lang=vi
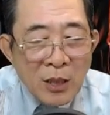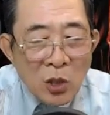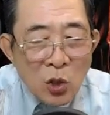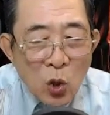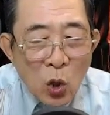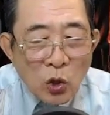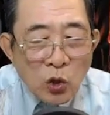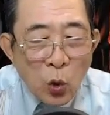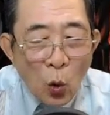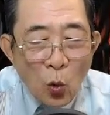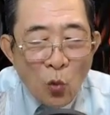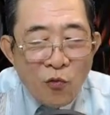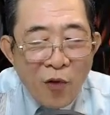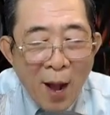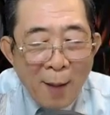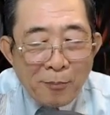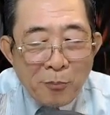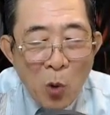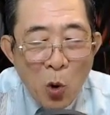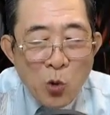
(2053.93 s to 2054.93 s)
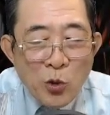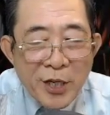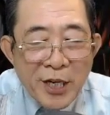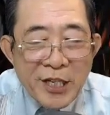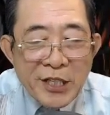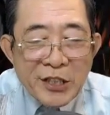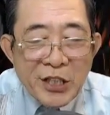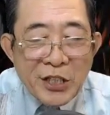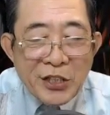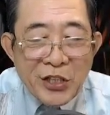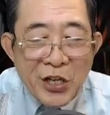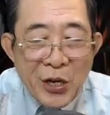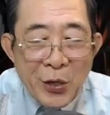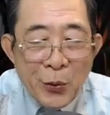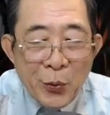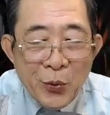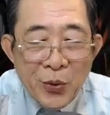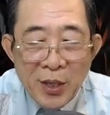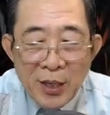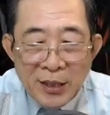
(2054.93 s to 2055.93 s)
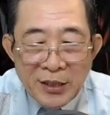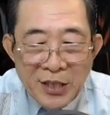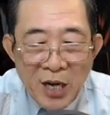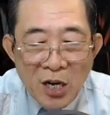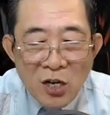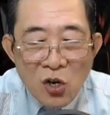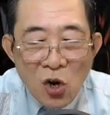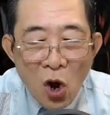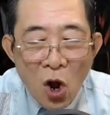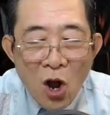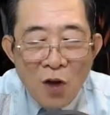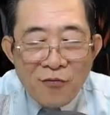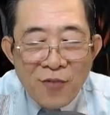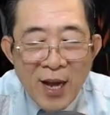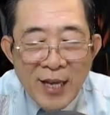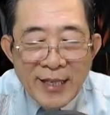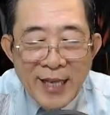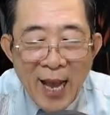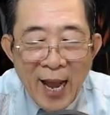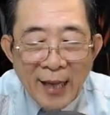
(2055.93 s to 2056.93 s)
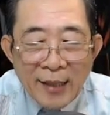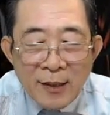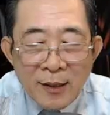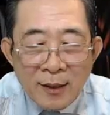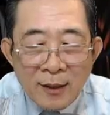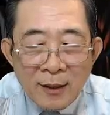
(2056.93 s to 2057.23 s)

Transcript: có thủ pháp bố trí tinh diệu, rất khó phá giải.